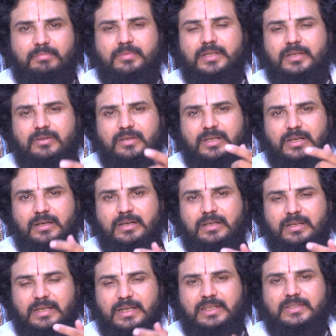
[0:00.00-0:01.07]
మీ యొక్క
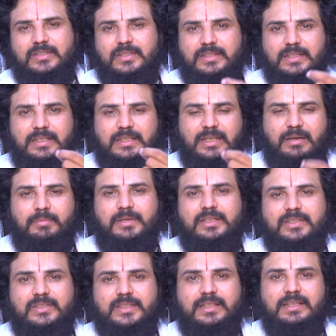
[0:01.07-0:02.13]
గ్రహస్థితిని
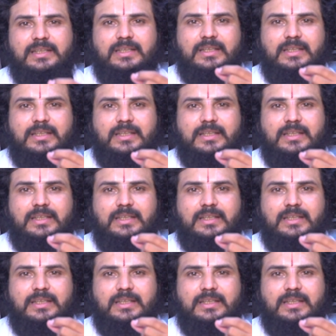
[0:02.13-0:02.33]
గమనించి